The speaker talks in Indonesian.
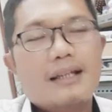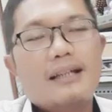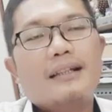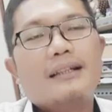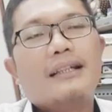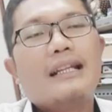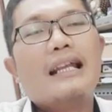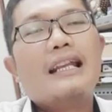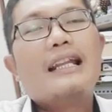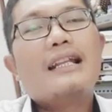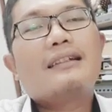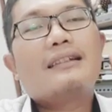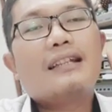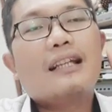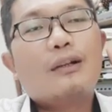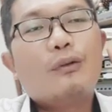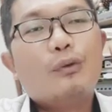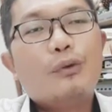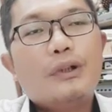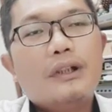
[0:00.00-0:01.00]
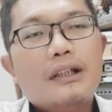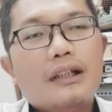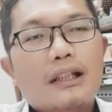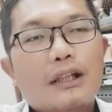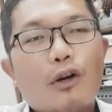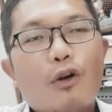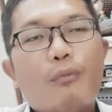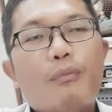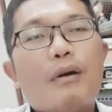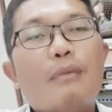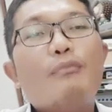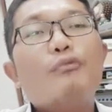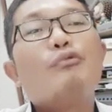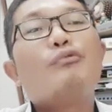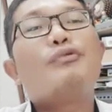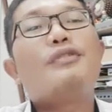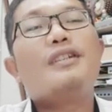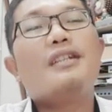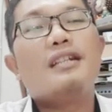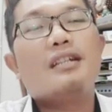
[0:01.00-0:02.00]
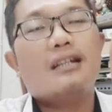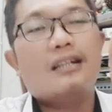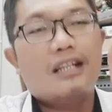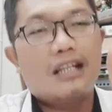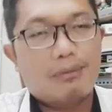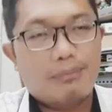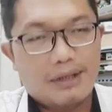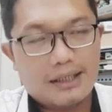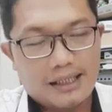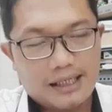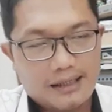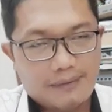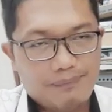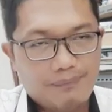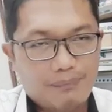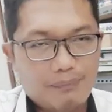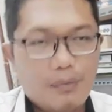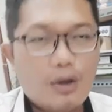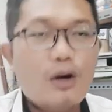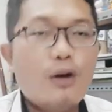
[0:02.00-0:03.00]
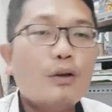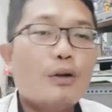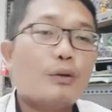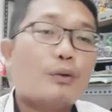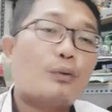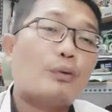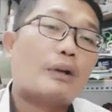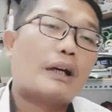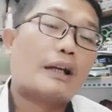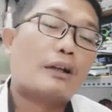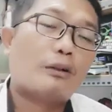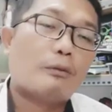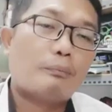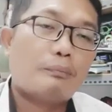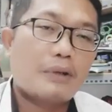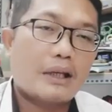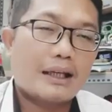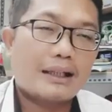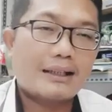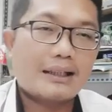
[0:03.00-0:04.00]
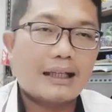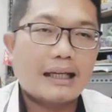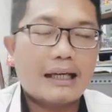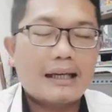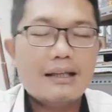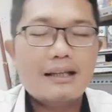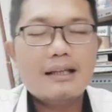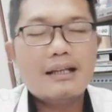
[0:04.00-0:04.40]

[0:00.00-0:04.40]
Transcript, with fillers: Dalet tadui lau memuji di batang. Mau lo ngadong piakka.